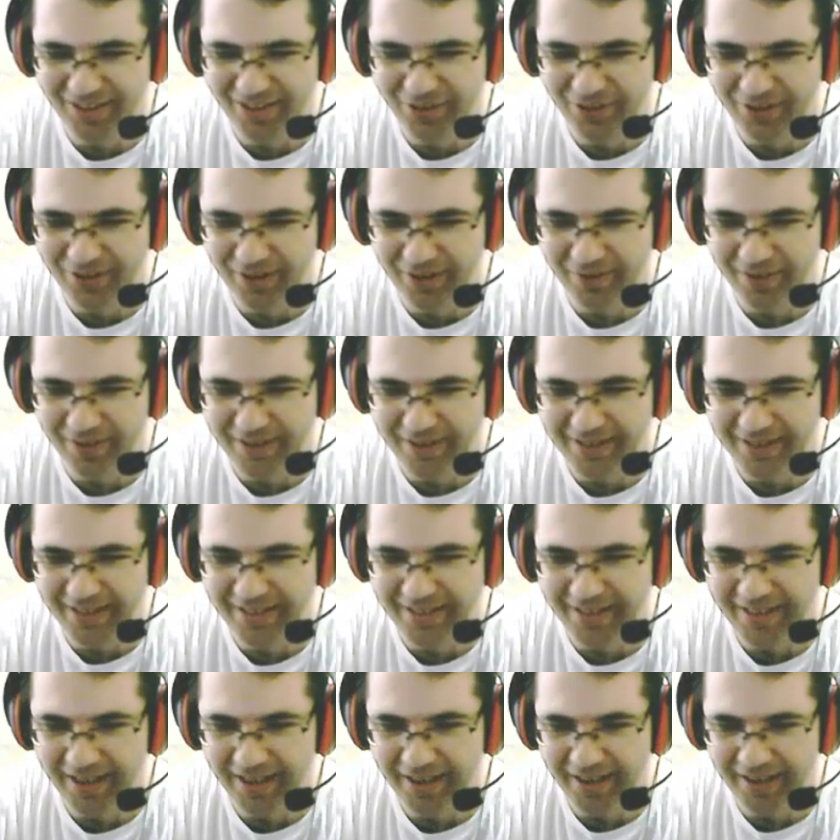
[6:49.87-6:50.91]
de yukarı fazla
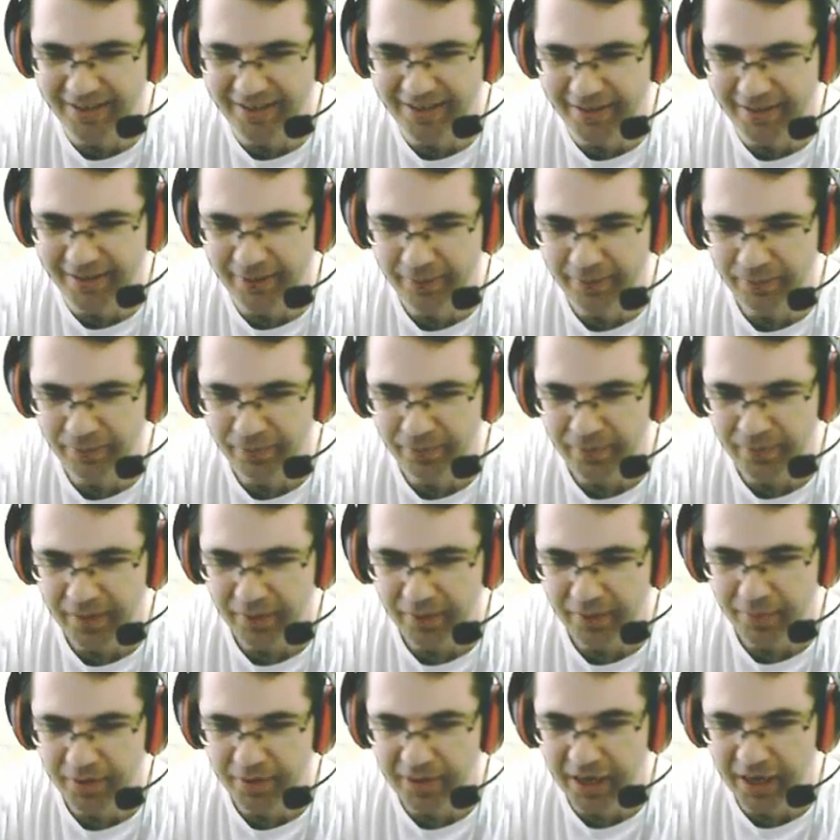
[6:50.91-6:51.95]
insan kalsın.
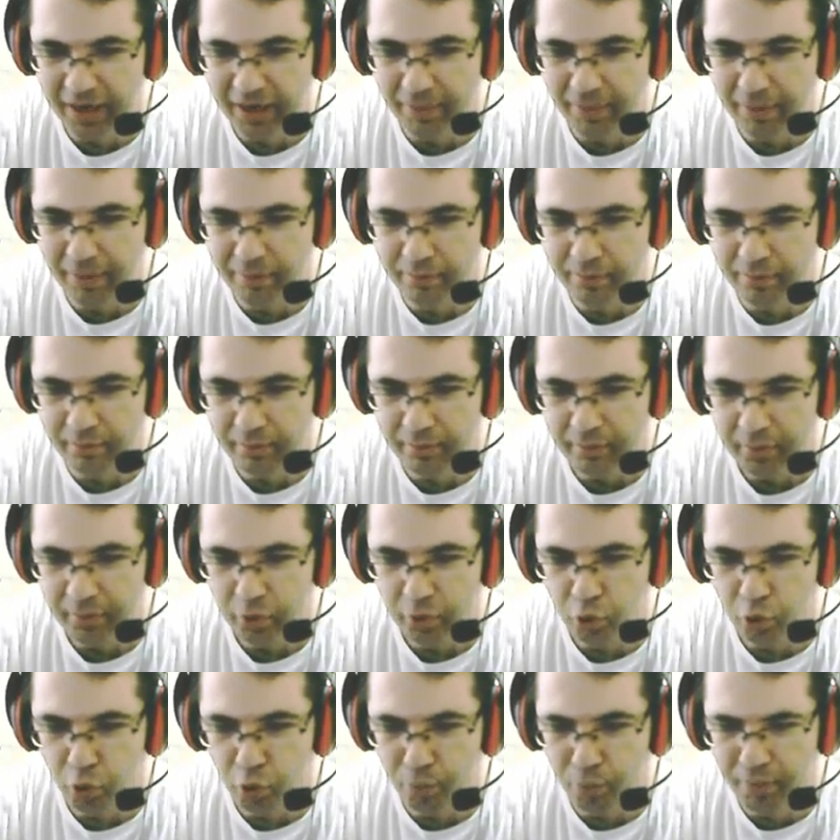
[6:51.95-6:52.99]
Mesela ben
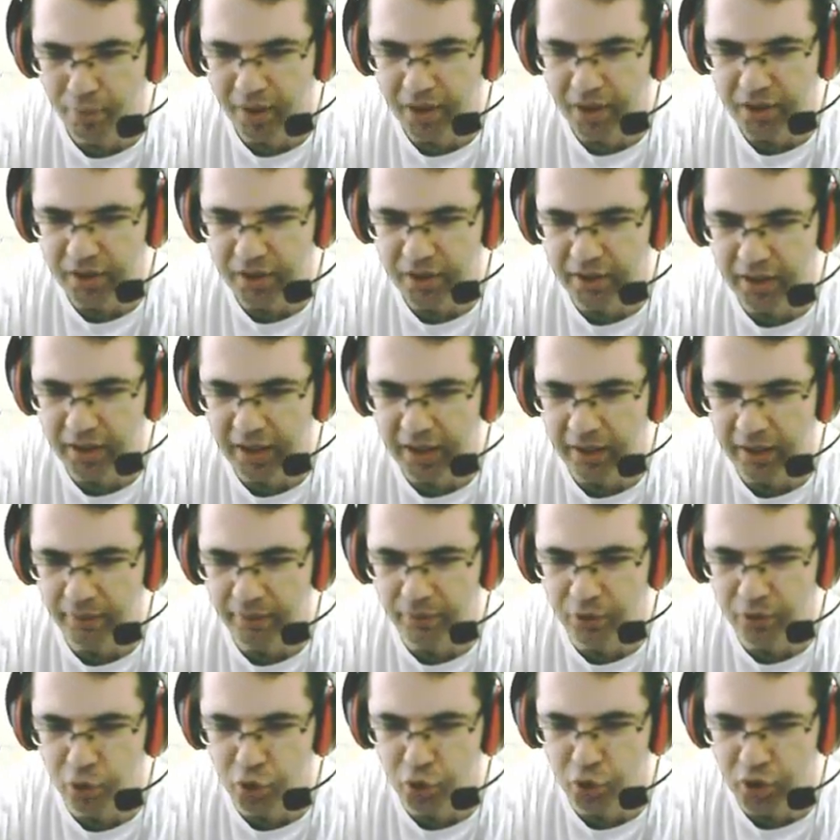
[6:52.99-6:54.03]
Gomme HD'de
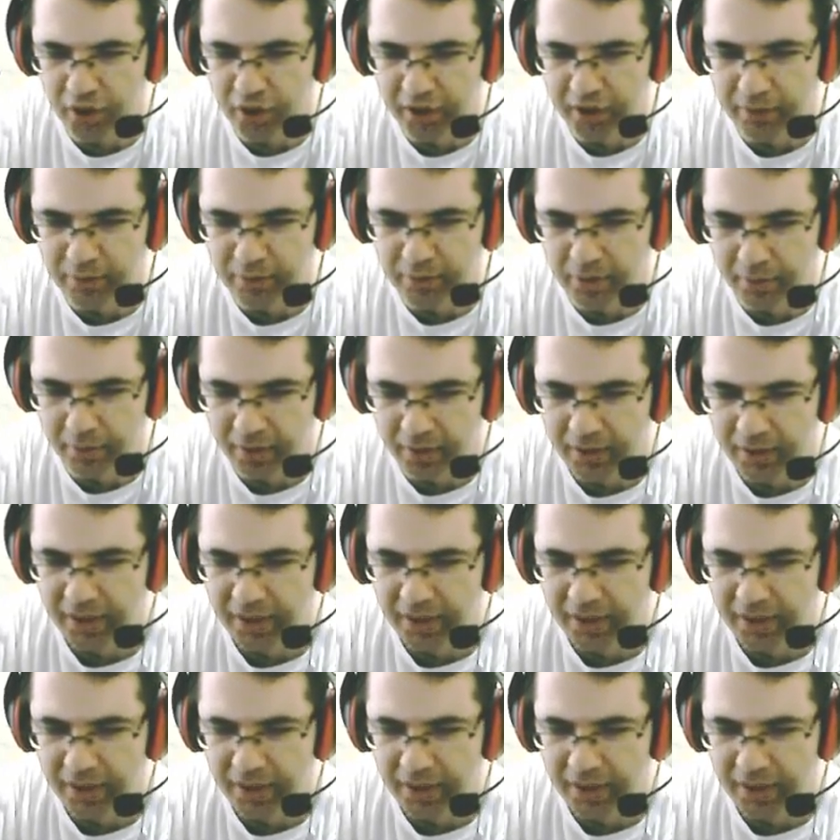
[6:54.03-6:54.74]
video çektiğim zaman